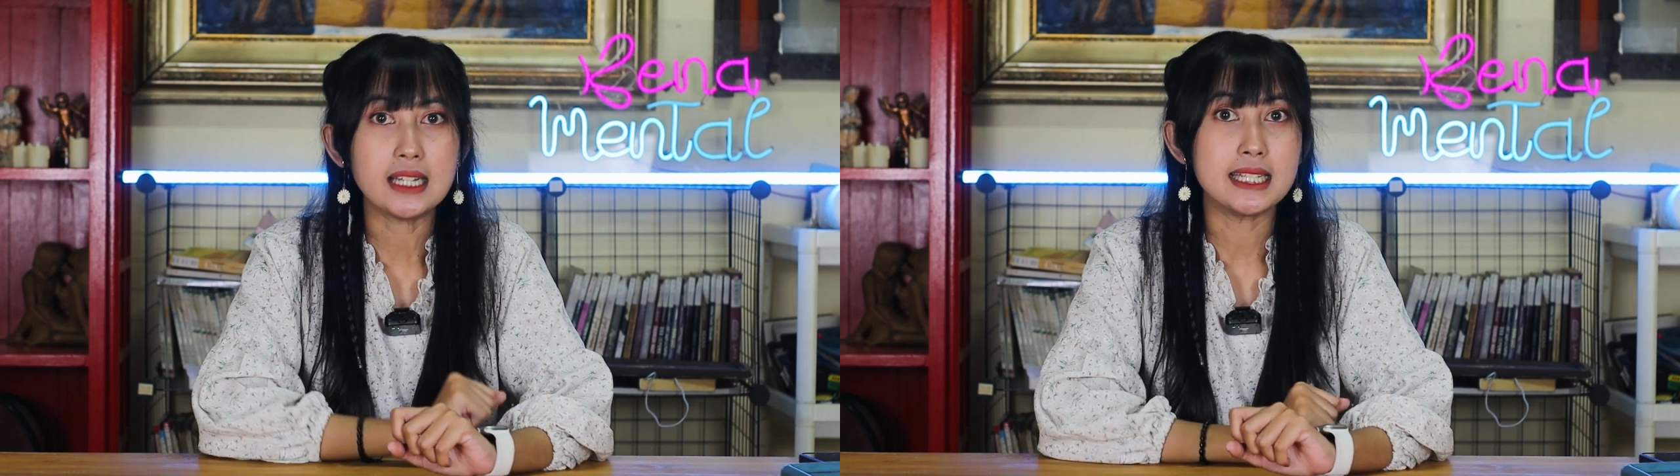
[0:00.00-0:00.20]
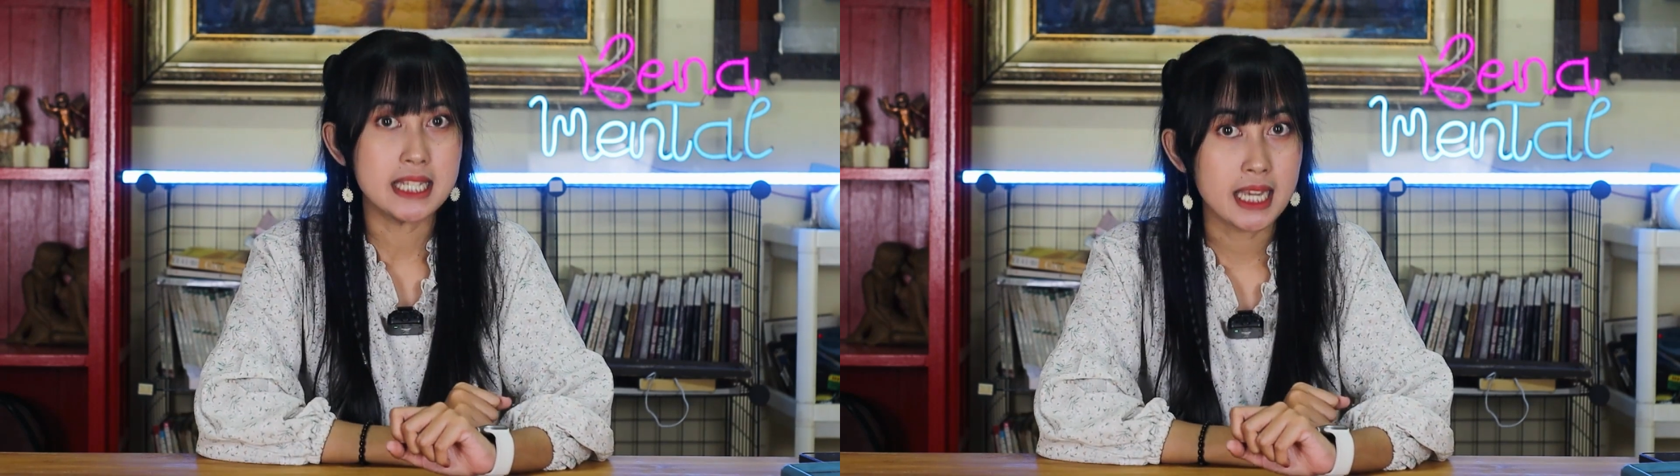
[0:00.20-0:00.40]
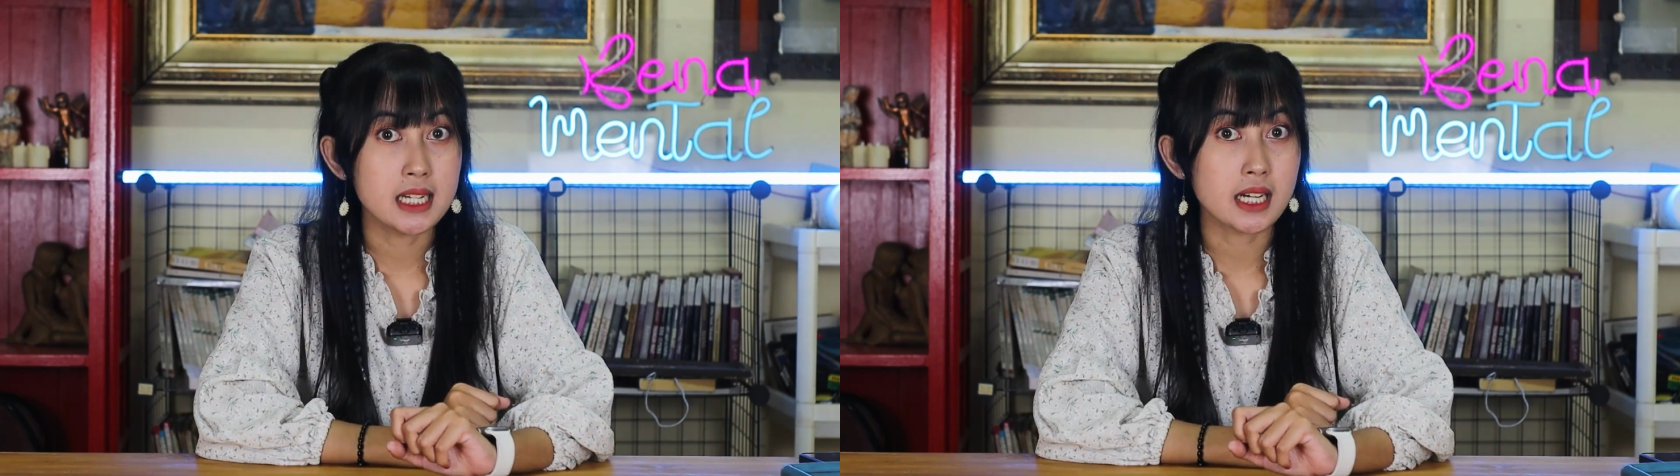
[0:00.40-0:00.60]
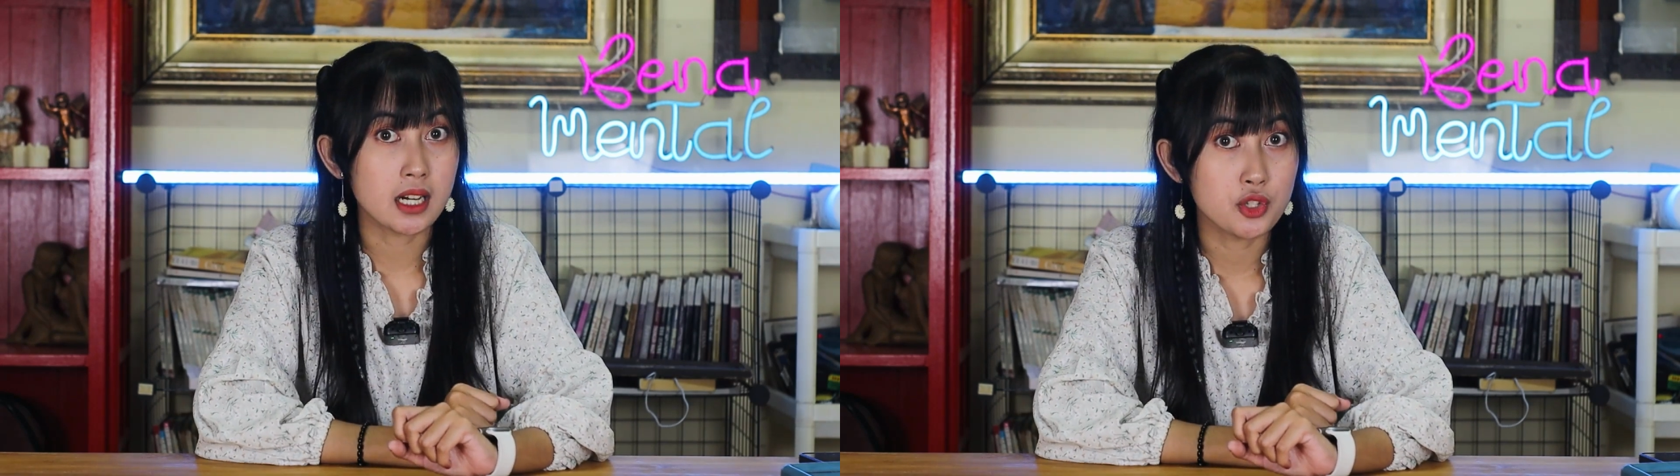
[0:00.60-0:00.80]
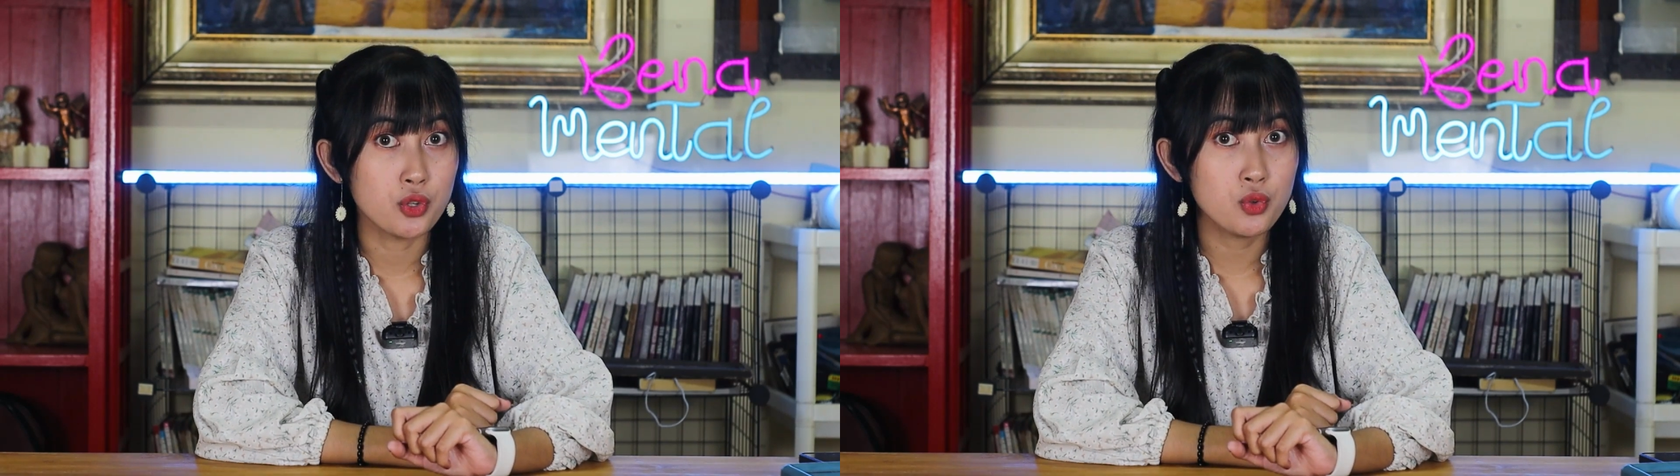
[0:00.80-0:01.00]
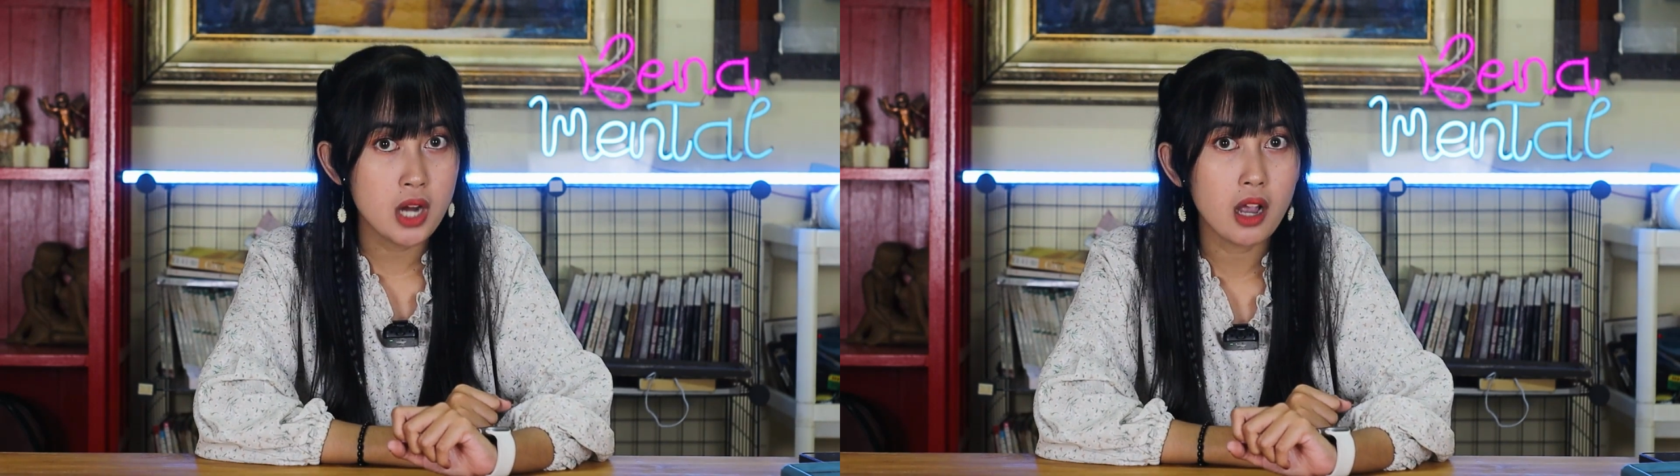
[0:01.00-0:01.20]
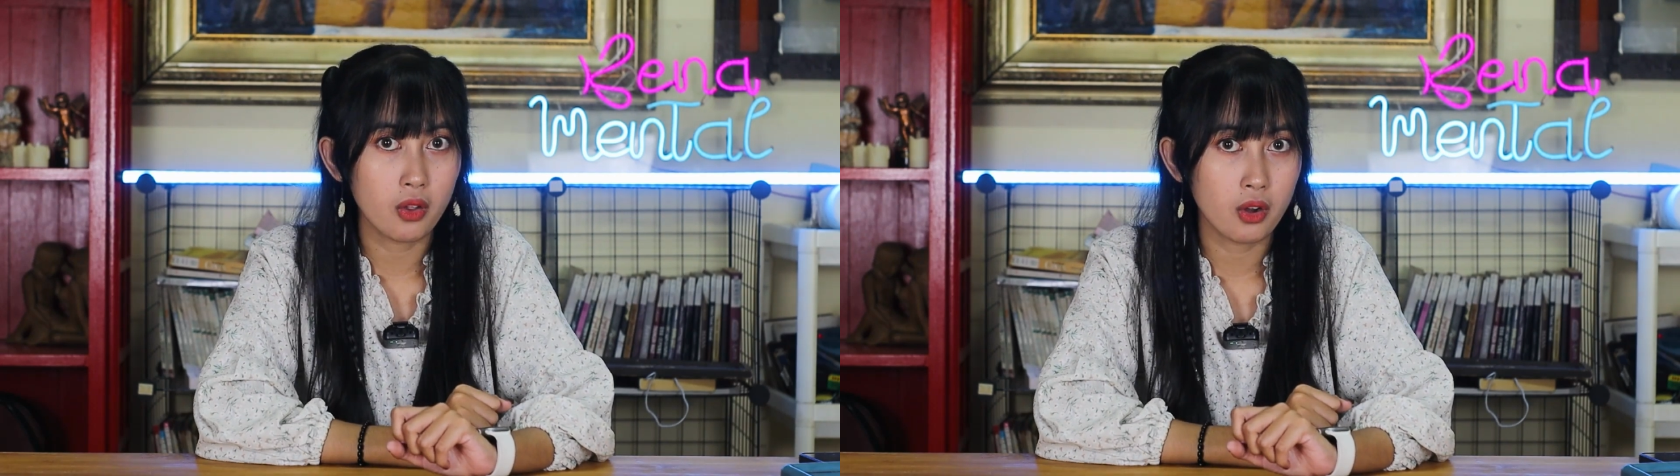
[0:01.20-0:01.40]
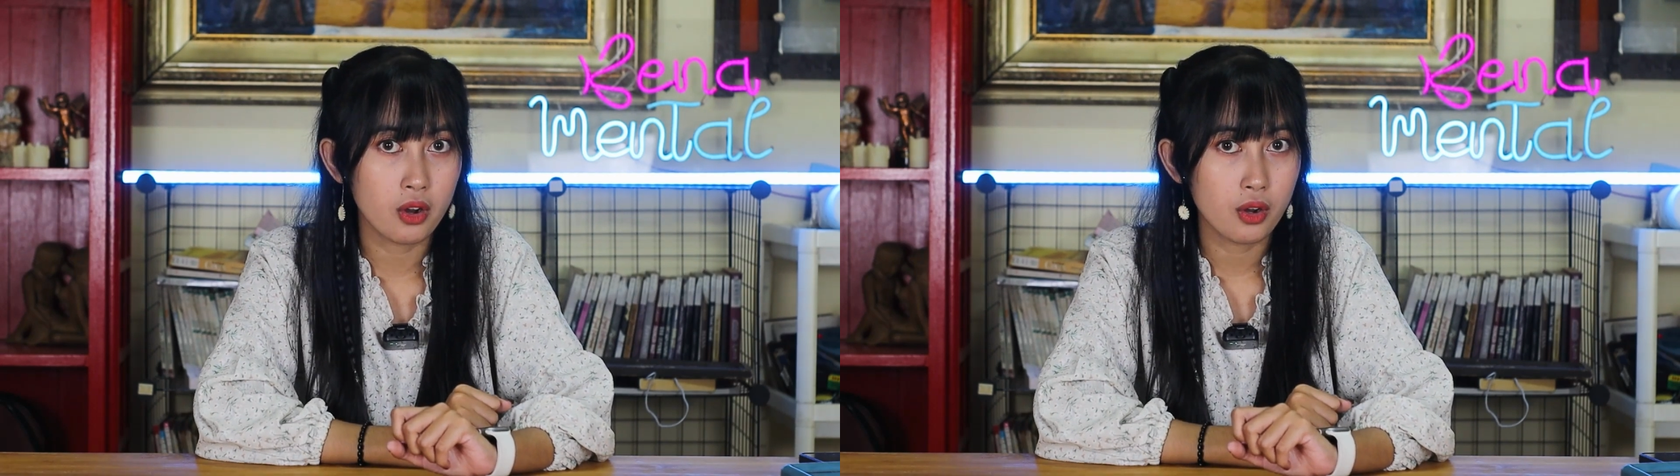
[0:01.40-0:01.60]
ada jenderal juga
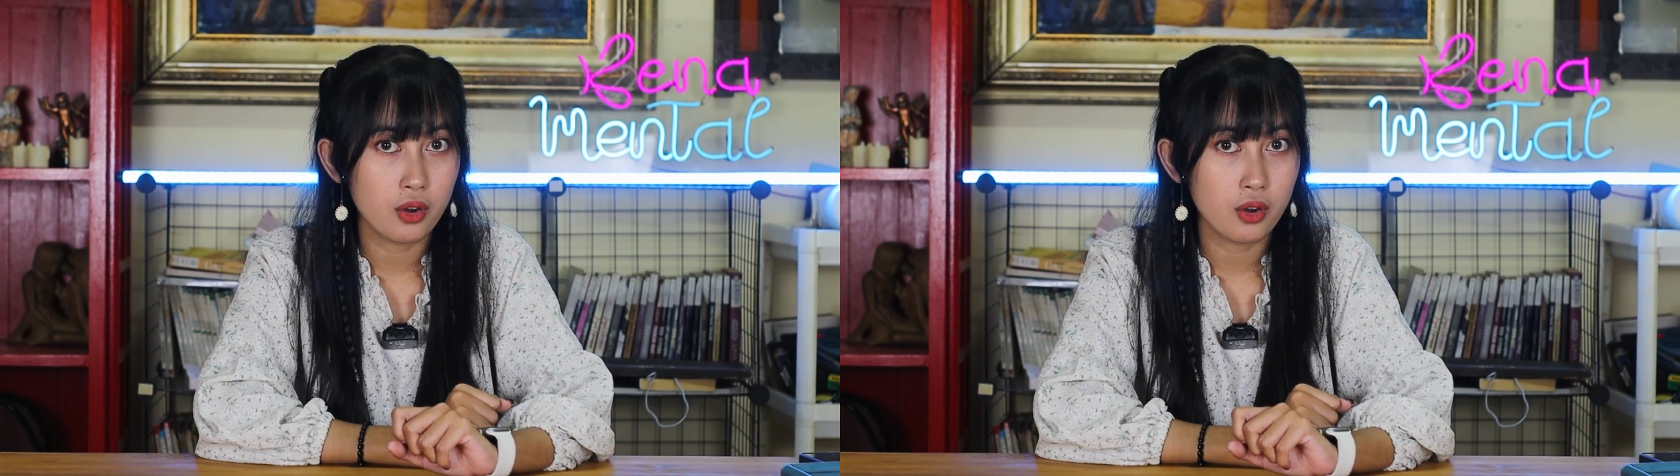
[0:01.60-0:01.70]
loh.